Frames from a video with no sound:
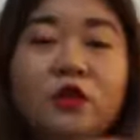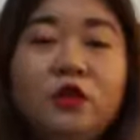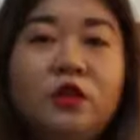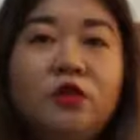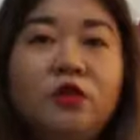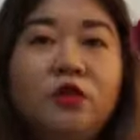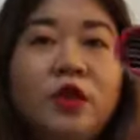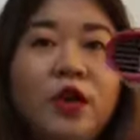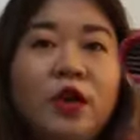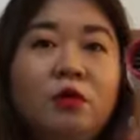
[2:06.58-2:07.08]

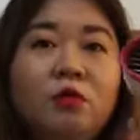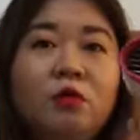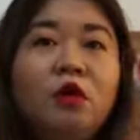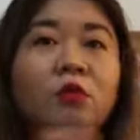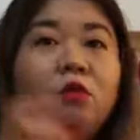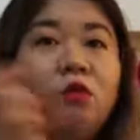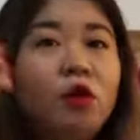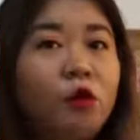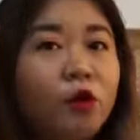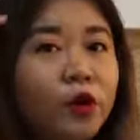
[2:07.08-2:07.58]
So, yan.
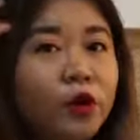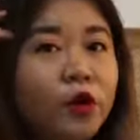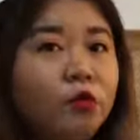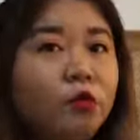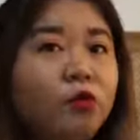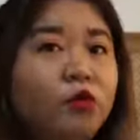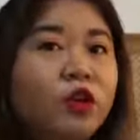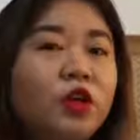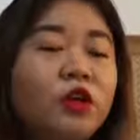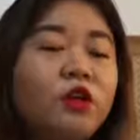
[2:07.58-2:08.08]
Binoblower ko
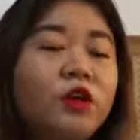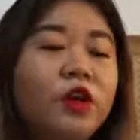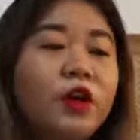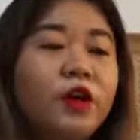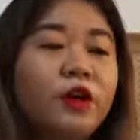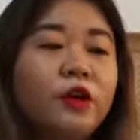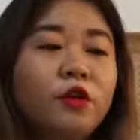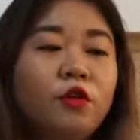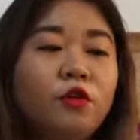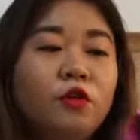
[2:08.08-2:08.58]
muna yung
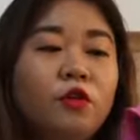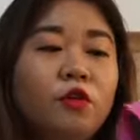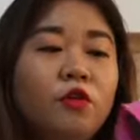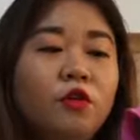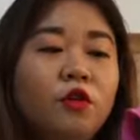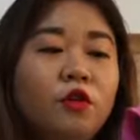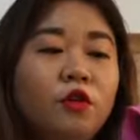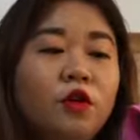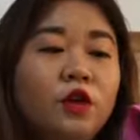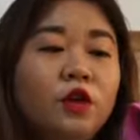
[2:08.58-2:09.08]
hair ko.
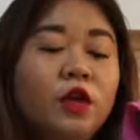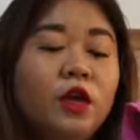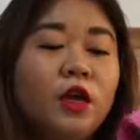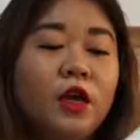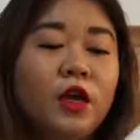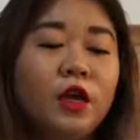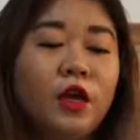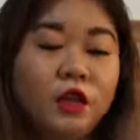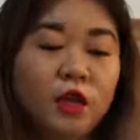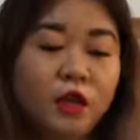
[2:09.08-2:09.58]

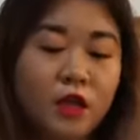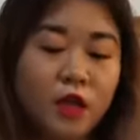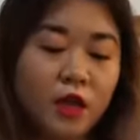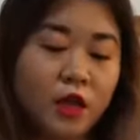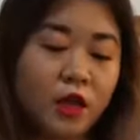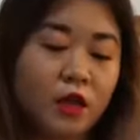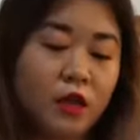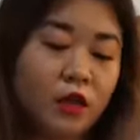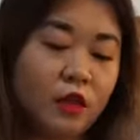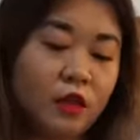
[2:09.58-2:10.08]
And
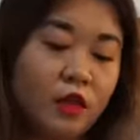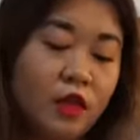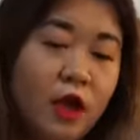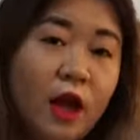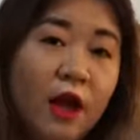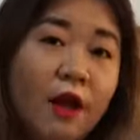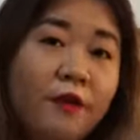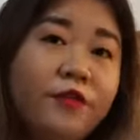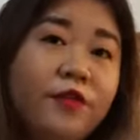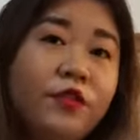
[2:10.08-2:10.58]
then,
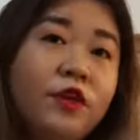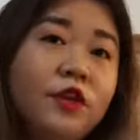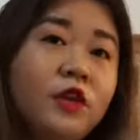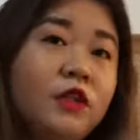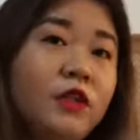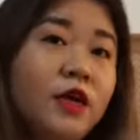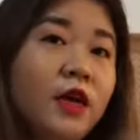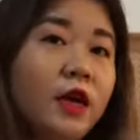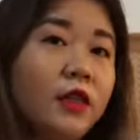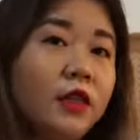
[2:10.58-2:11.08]
after
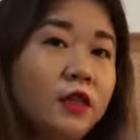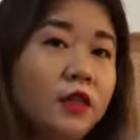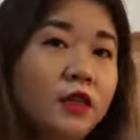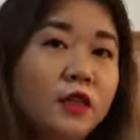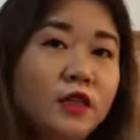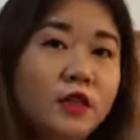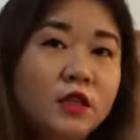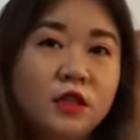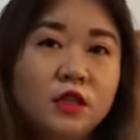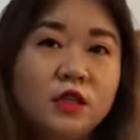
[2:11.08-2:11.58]
that,
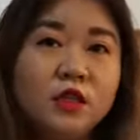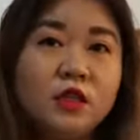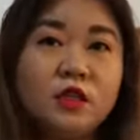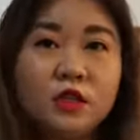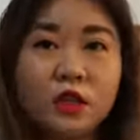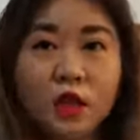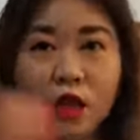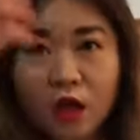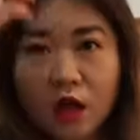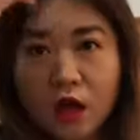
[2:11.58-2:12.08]
since
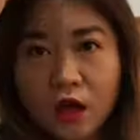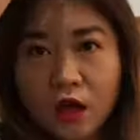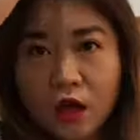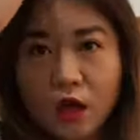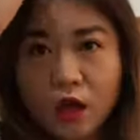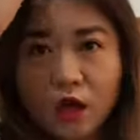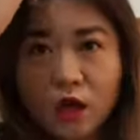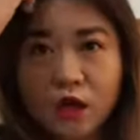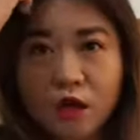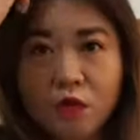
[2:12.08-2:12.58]

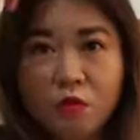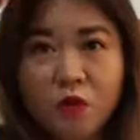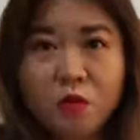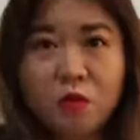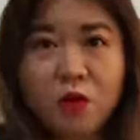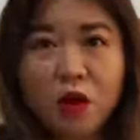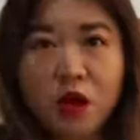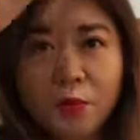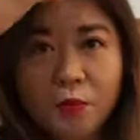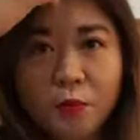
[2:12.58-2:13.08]
uh, may
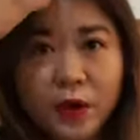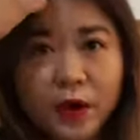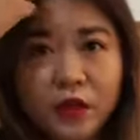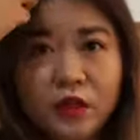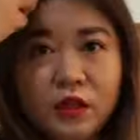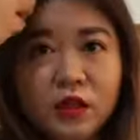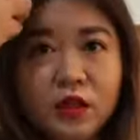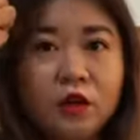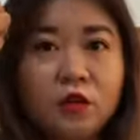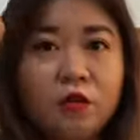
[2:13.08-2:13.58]
mga part
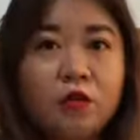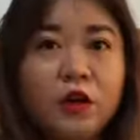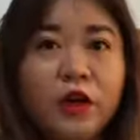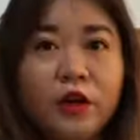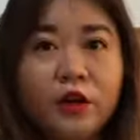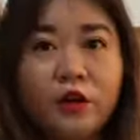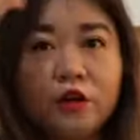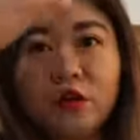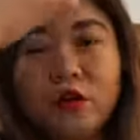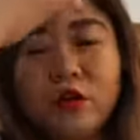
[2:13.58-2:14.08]
ng
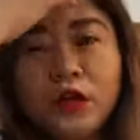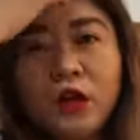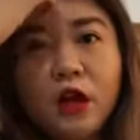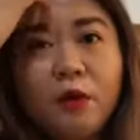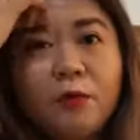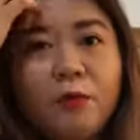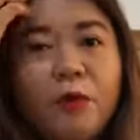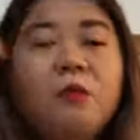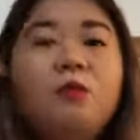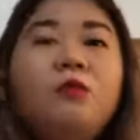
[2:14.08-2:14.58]
hair ko na
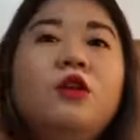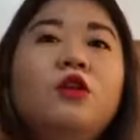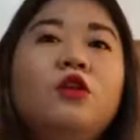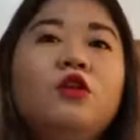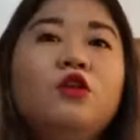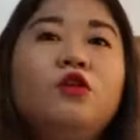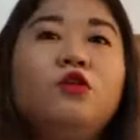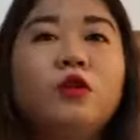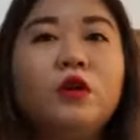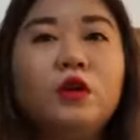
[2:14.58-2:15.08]
kapag
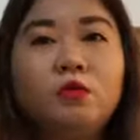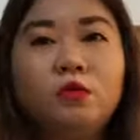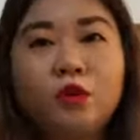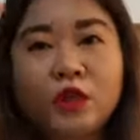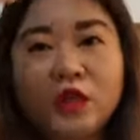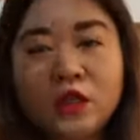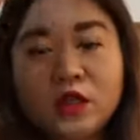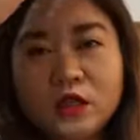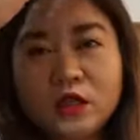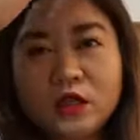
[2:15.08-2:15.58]
blinower mo
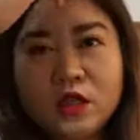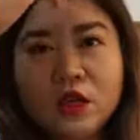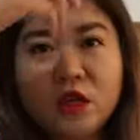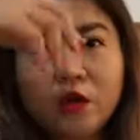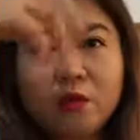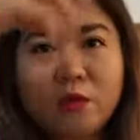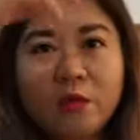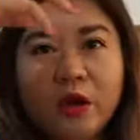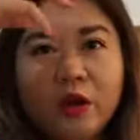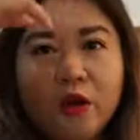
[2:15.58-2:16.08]
is
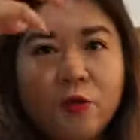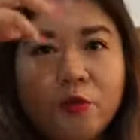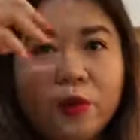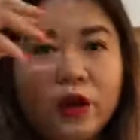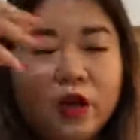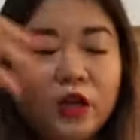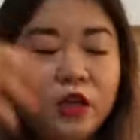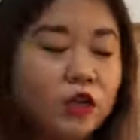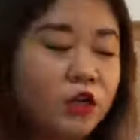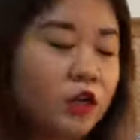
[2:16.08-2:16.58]
meron
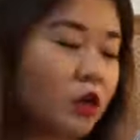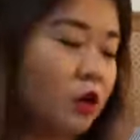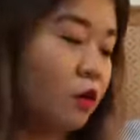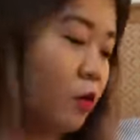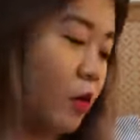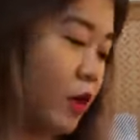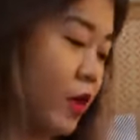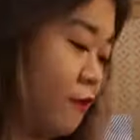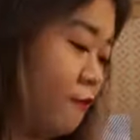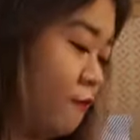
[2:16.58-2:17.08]
pa rin siyang
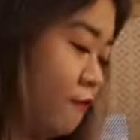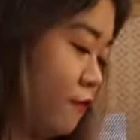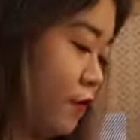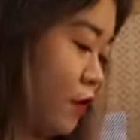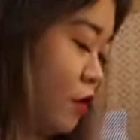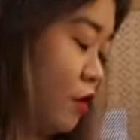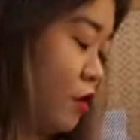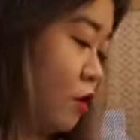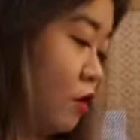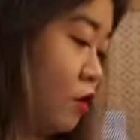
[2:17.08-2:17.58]
wave
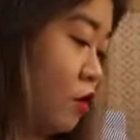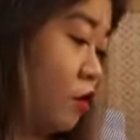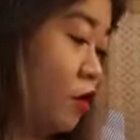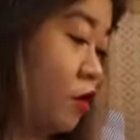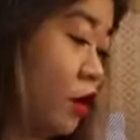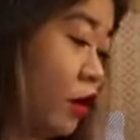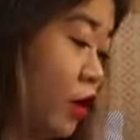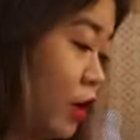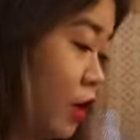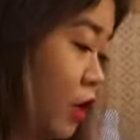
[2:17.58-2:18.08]

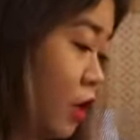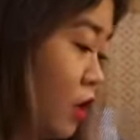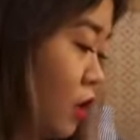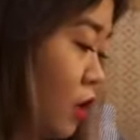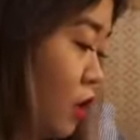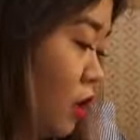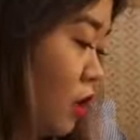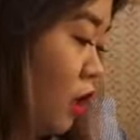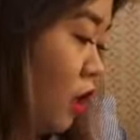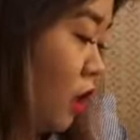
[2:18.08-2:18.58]
or
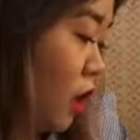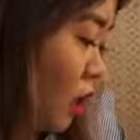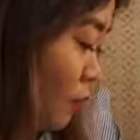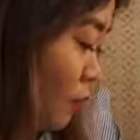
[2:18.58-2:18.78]
uh,